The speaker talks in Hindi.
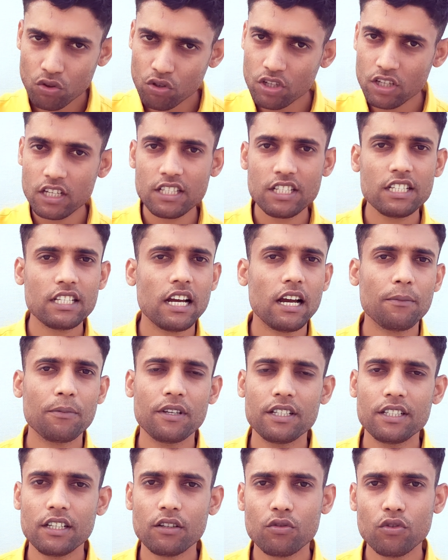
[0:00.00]
तो ये चीज आप
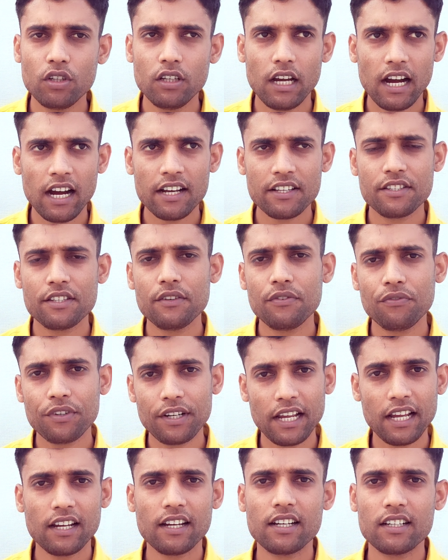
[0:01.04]
कीजिए कोई आसिफ
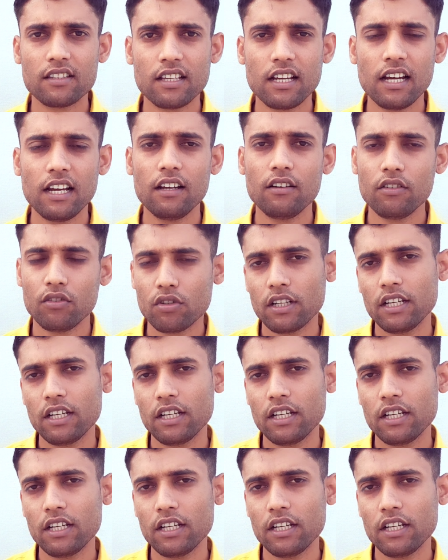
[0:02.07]
टैग करता है